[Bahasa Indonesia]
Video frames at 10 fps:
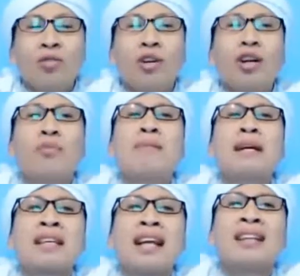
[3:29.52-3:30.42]
itu kalau punya
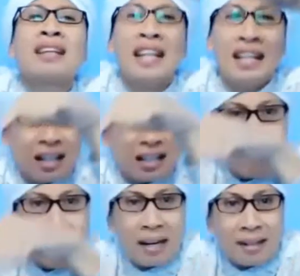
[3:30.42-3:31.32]
masalah tanyanya ke
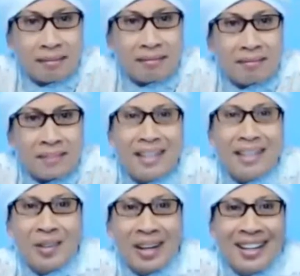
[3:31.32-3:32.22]
Semar. Kan
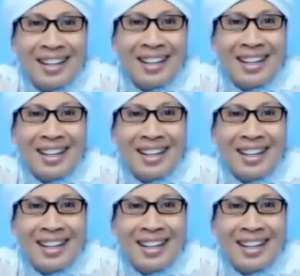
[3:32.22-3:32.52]
gitu kan.